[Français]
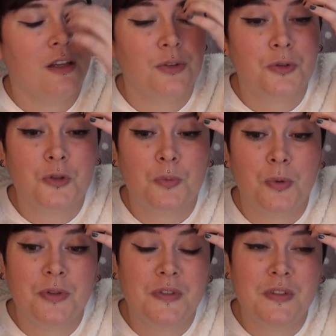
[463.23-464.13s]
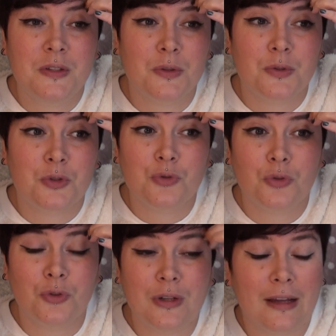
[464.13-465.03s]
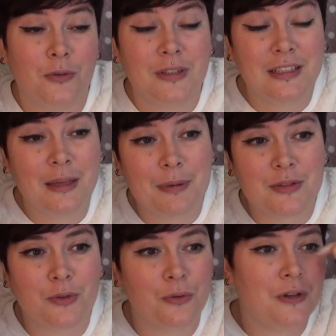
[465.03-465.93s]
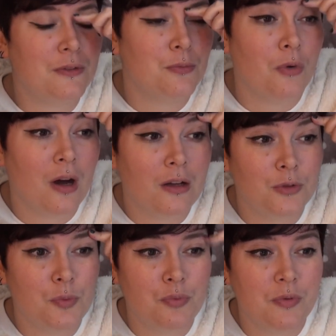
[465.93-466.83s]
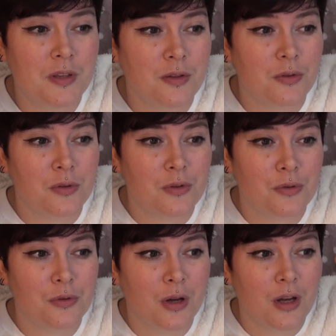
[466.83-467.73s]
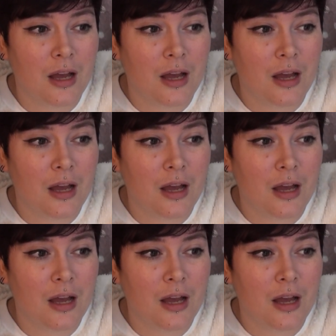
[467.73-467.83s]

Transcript: dans ce petit euh, jour de calendrier parce qu'en fait moi depuis euh,